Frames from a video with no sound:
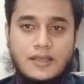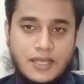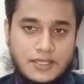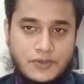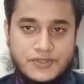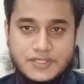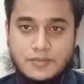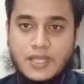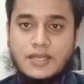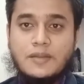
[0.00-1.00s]
কাদের হয়েছে
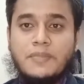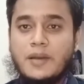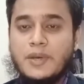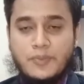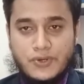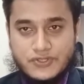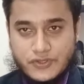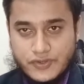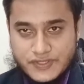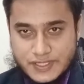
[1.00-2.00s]
একটা বাবার
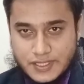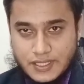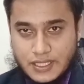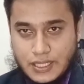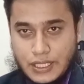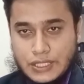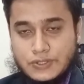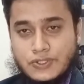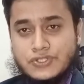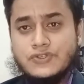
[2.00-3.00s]
পরাজয় হয়েছে
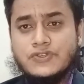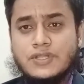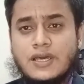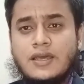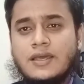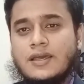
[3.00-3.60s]
তো দর্শক শ্রোতা